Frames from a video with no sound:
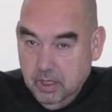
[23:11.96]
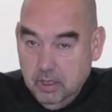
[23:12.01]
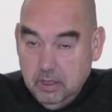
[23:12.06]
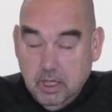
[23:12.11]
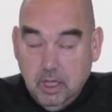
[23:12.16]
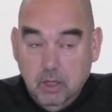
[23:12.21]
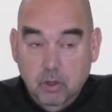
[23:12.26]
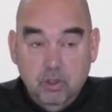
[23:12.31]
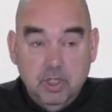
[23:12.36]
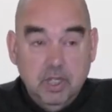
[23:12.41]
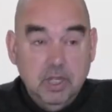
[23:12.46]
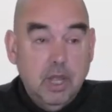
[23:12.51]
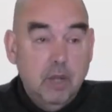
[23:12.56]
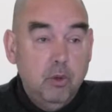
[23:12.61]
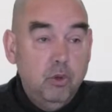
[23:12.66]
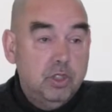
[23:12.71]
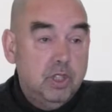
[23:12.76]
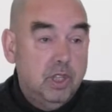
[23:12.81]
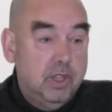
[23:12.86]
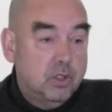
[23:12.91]
O sea, no se dan
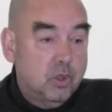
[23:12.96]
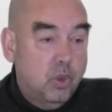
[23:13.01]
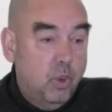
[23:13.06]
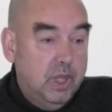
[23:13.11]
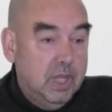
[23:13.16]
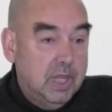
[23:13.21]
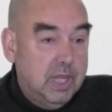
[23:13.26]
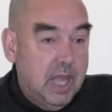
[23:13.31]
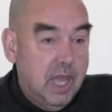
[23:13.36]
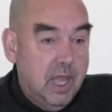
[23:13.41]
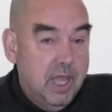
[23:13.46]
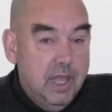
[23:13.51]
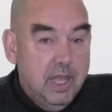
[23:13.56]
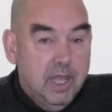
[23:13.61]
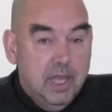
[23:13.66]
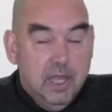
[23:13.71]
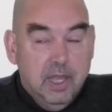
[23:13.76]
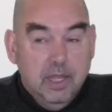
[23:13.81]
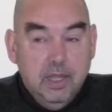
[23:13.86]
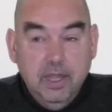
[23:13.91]
ustedes cuenta
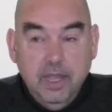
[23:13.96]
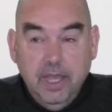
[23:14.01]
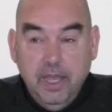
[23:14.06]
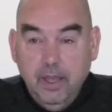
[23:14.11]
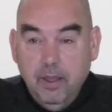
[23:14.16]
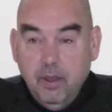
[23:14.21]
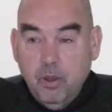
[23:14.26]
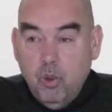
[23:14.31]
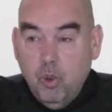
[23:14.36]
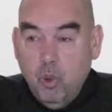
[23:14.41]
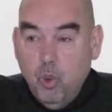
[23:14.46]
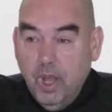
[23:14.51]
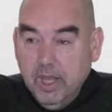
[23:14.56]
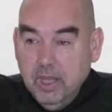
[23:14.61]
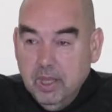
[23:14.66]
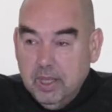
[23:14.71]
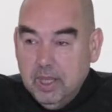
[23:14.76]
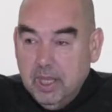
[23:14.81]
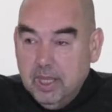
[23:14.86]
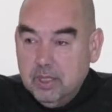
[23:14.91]
de
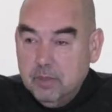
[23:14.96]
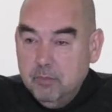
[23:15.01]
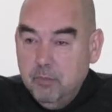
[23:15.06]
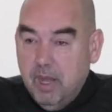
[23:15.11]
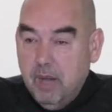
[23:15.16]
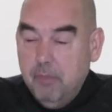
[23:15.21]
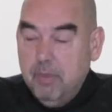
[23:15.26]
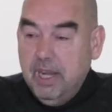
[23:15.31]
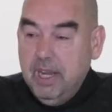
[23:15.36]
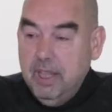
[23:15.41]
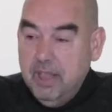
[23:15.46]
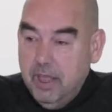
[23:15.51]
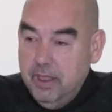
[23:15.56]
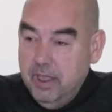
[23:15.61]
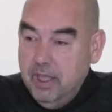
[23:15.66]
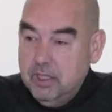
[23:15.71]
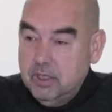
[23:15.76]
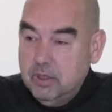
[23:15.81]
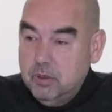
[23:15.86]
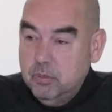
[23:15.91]
cuántas
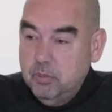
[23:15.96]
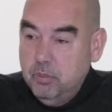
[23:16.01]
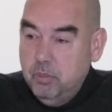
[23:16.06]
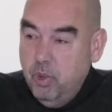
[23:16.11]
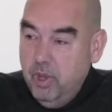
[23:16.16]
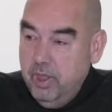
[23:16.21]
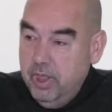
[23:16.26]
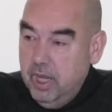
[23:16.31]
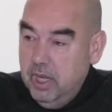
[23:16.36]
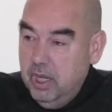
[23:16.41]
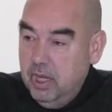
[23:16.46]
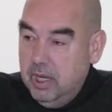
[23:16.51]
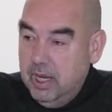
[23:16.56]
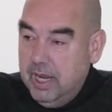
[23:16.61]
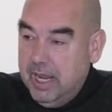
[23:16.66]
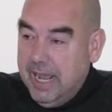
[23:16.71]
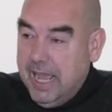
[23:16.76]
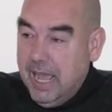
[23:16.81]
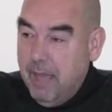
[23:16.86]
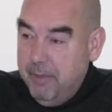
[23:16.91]
barbaridades pueden
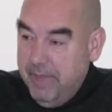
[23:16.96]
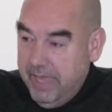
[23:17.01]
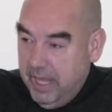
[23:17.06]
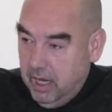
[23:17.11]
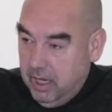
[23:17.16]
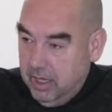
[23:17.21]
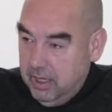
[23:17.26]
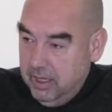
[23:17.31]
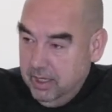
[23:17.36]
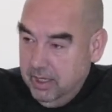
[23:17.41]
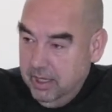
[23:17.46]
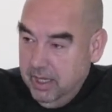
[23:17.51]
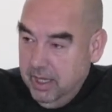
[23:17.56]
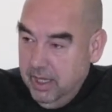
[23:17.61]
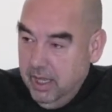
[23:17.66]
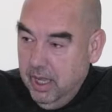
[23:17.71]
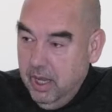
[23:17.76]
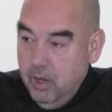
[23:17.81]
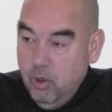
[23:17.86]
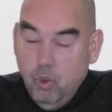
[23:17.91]
caber
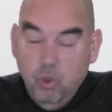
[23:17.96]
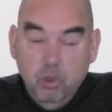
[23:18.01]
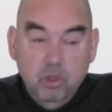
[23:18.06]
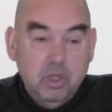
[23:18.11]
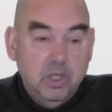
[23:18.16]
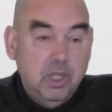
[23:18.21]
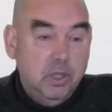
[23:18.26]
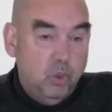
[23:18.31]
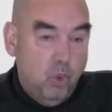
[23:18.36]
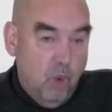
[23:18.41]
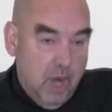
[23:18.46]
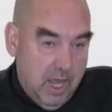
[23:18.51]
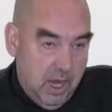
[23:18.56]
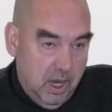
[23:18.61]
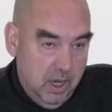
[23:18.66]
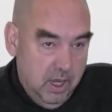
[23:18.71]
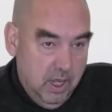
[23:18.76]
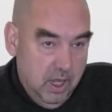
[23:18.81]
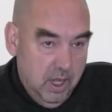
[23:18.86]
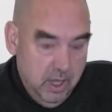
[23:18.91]
en un
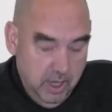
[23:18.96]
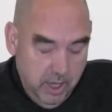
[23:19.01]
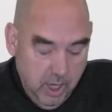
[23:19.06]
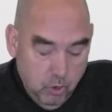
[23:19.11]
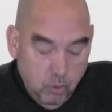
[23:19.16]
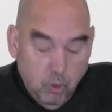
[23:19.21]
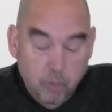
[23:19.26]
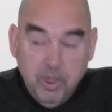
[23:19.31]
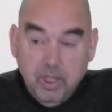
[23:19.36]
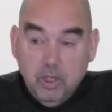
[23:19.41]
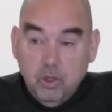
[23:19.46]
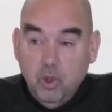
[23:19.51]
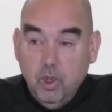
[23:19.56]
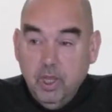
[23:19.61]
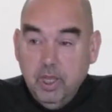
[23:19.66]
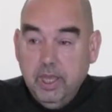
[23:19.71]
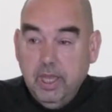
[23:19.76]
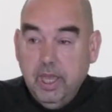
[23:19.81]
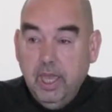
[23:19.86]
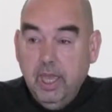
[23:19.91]
titular en un momento
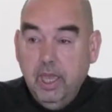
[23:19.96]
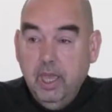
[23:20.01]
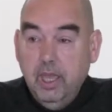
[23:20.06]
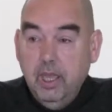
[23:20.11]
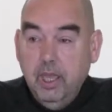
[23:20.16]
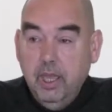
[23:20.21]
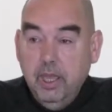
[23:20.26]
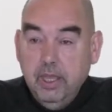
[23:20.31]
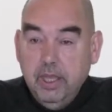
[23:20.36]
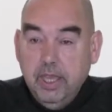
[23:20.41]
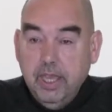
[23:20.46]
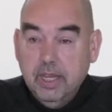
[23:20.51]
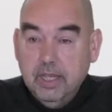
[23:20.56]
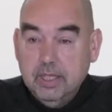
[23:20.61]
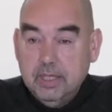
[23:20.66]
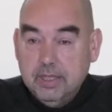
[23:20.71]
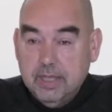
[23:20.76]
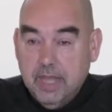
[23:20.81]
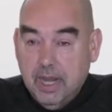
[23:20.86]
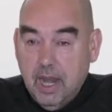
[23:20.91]
en que en
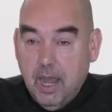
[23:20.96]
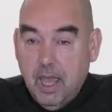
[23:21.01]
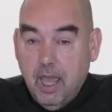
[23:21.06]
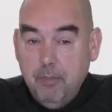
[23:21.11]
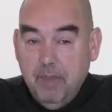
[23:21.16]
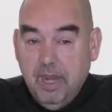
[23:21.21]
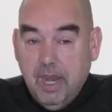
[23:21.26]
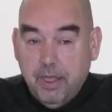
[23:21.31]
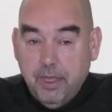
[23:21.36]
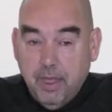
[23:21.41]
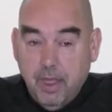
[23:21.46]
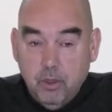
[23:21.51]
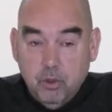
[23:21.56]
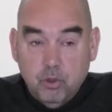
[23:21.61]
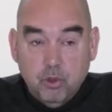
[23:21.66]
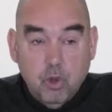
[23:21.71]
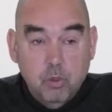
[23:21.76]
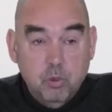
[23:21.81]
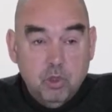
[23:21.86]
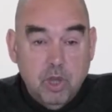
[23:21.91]
quienes están
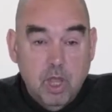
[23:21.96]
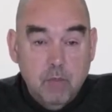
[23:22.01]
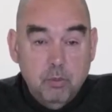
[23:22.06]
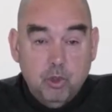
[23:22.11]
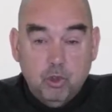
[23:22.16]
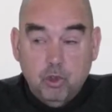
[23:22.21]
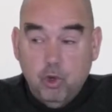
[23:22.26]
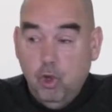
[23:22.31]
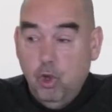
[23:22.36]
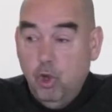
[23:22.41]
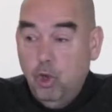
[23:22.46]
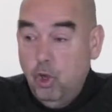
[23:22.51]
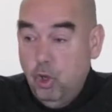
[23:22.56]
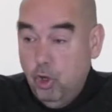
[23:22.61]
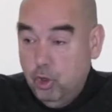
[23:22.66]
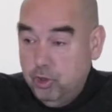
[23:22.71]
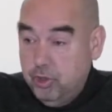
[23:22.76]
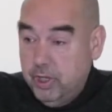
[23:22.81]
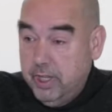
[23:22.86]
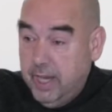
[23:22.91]
amenazados, como sabemos, son
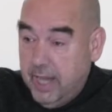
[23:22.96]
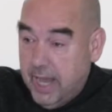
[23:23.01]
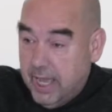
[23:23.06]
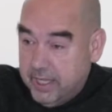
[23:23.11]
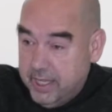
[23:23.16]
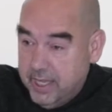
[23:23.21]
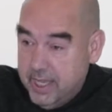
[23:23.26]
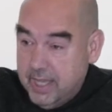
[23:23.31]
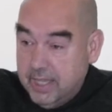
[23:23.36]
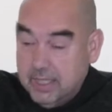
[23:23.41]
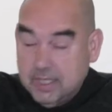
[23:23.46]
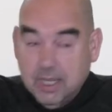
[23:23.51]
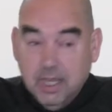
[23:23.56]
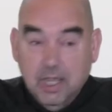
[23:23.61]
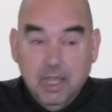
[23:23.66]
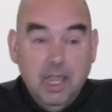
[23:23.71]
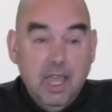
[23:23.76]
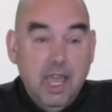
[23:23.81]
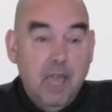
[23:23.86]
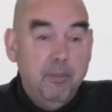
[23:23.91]
los iraquíes,
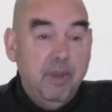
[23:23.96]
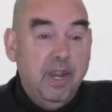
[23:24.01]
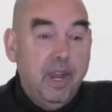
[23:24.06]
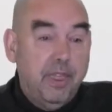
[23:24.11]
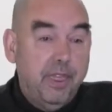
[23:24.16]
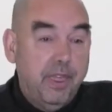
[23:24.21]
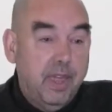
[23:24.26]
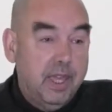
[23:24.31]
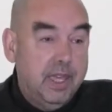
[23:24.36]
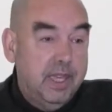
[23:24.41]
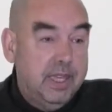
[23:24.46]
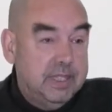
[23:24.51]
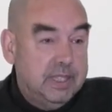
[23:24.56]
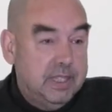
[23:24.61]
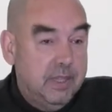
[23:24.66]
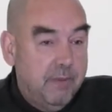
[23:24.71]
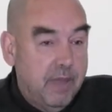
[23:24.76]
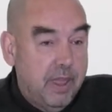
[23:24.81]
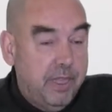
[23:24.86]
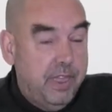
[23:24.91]
amenaza que
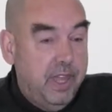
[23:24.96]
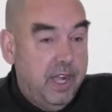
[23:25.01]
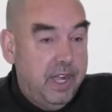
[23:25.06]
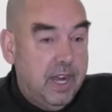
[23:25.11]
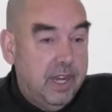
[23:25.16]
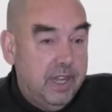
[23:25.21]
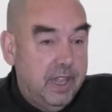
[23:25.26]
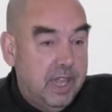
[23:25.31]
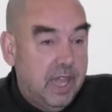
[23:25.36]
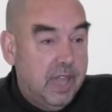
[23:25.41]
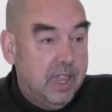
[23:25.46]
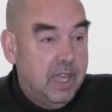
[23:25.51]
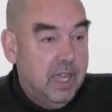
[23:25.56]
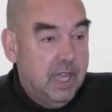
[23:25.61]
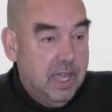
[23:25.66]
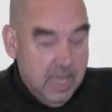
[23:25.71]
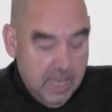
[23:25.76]
se va a hacer realidad